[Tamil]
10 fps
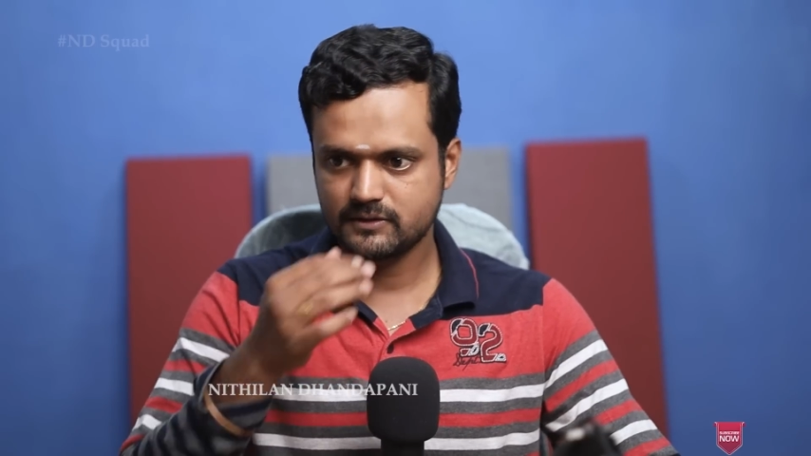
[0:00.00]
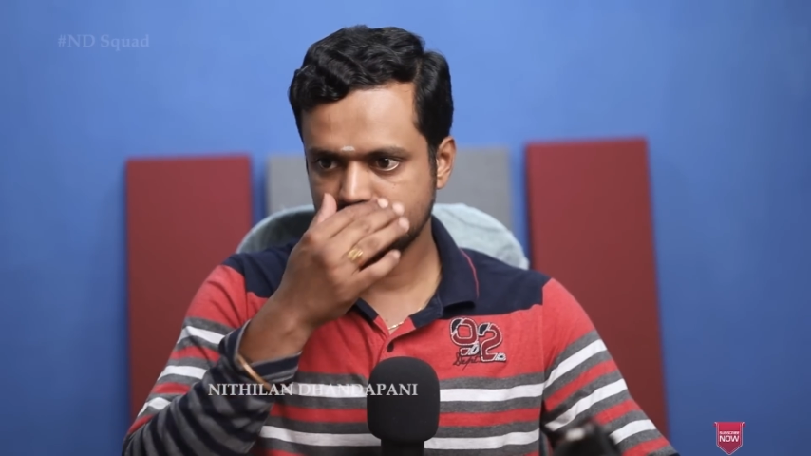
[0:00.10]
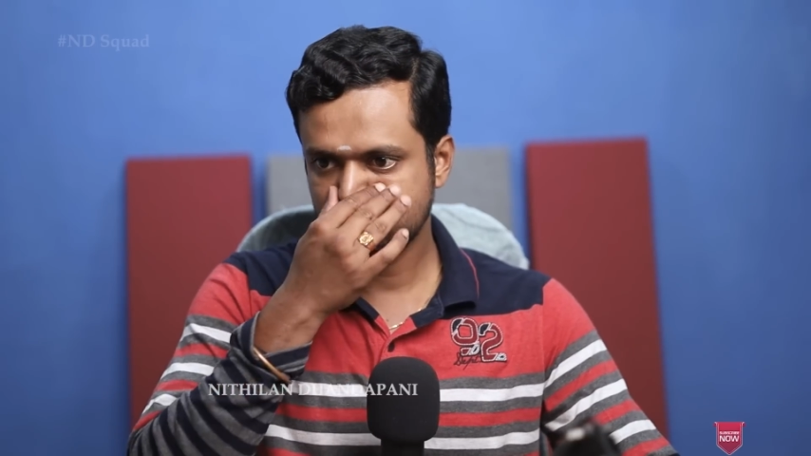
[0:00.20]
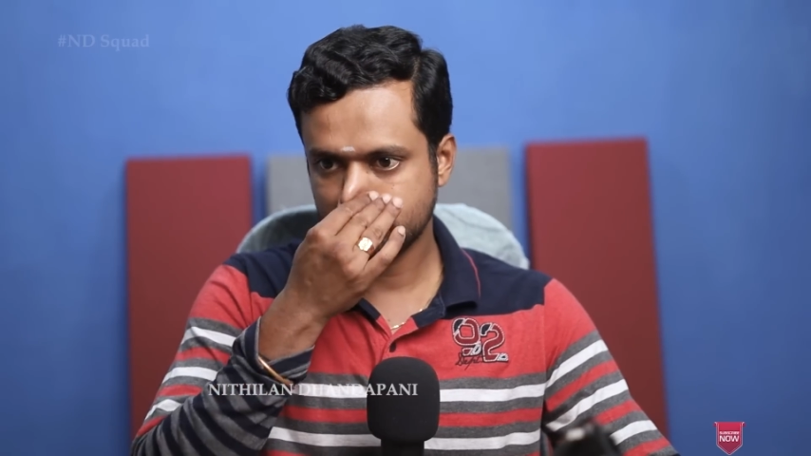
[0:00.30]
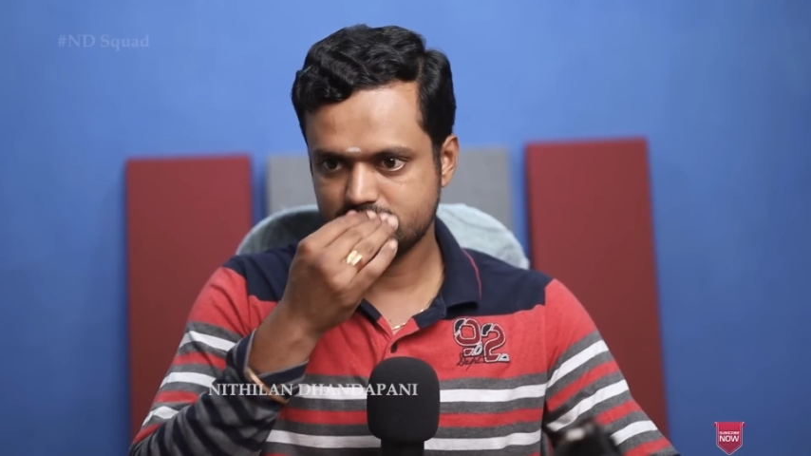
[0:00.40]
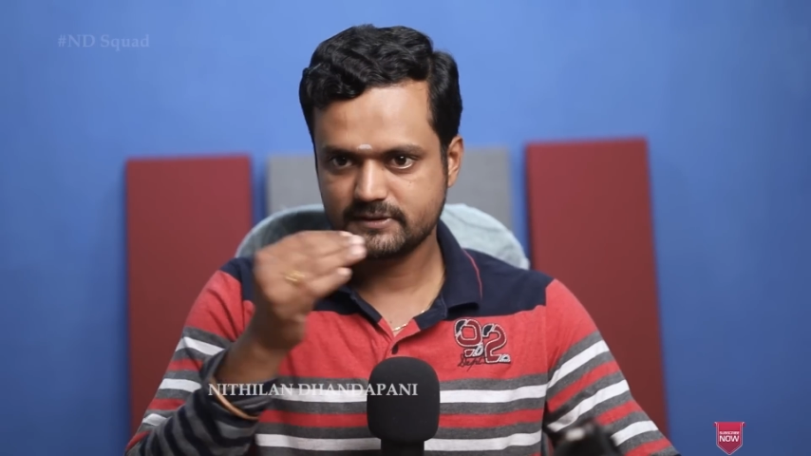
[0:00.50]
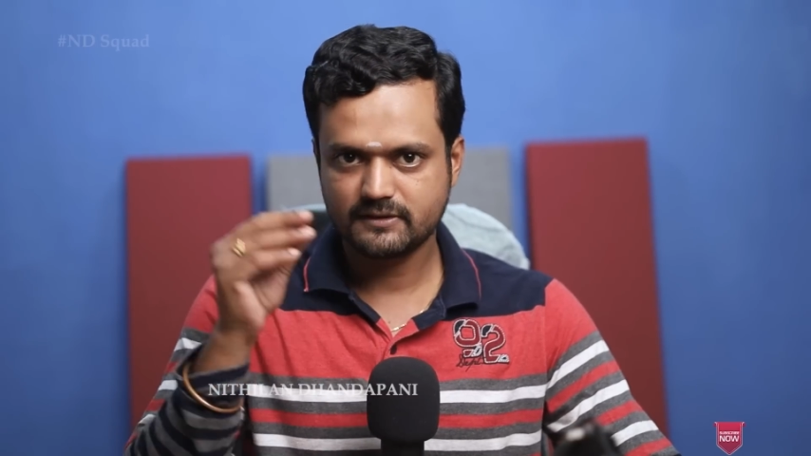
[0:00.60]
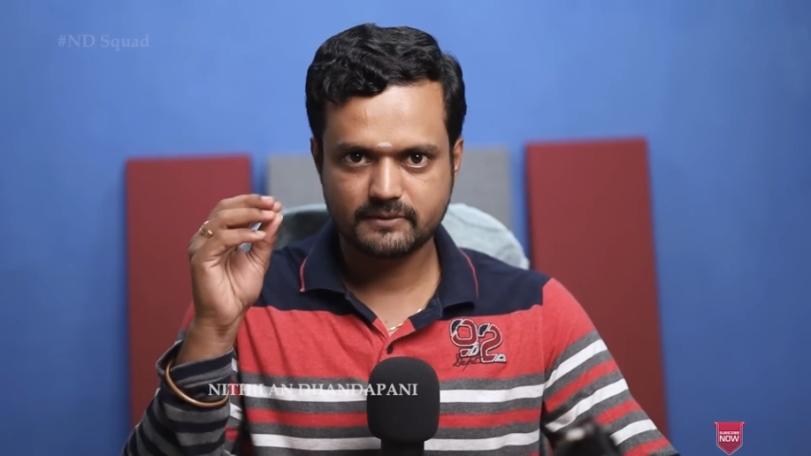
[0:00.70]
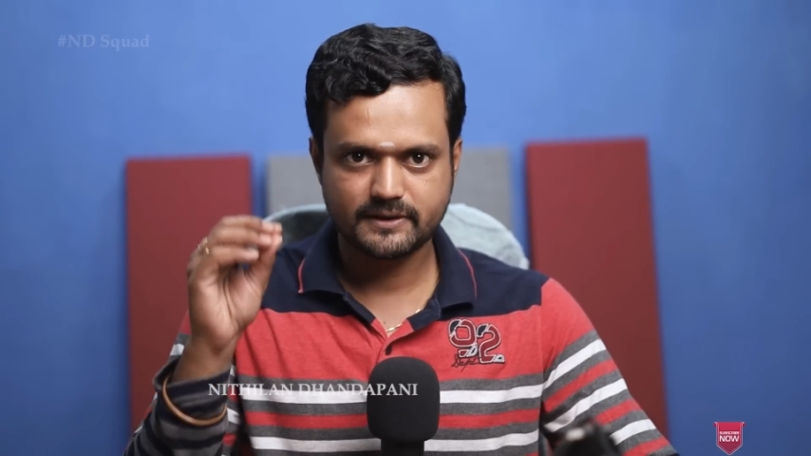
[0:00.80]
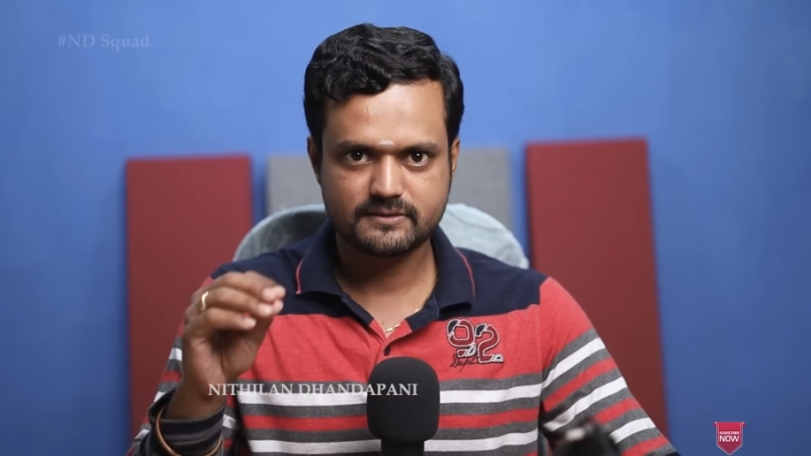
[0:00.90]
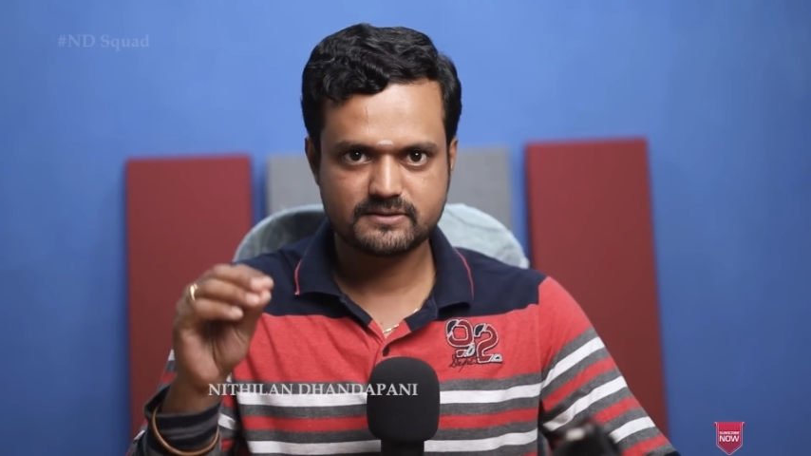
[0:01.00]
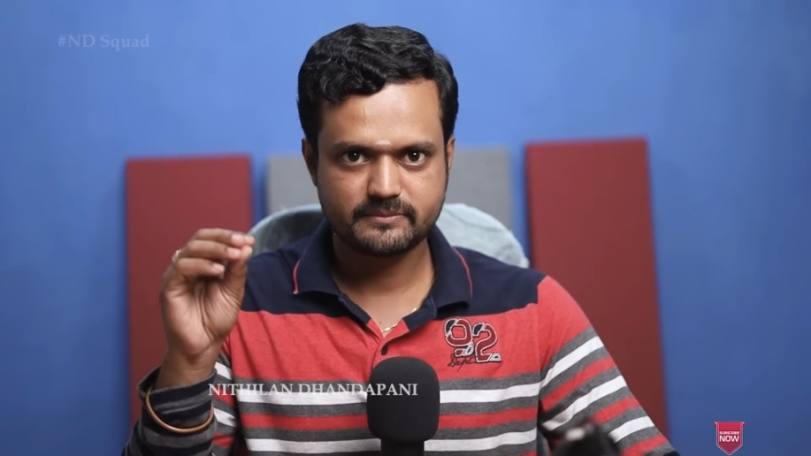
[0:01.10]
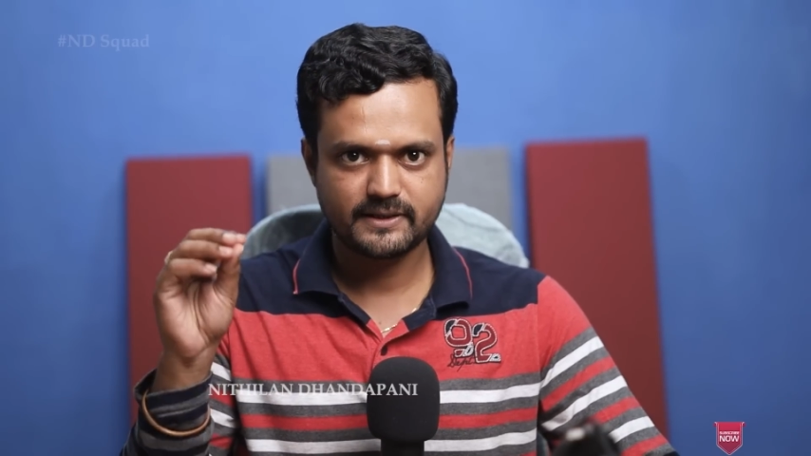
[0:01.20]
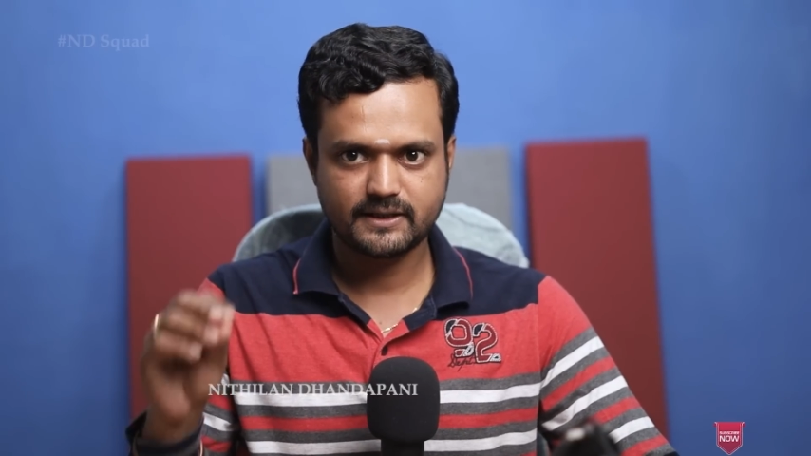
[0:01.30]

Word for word: அதாவது ஒரு சின்ன வைரஸ்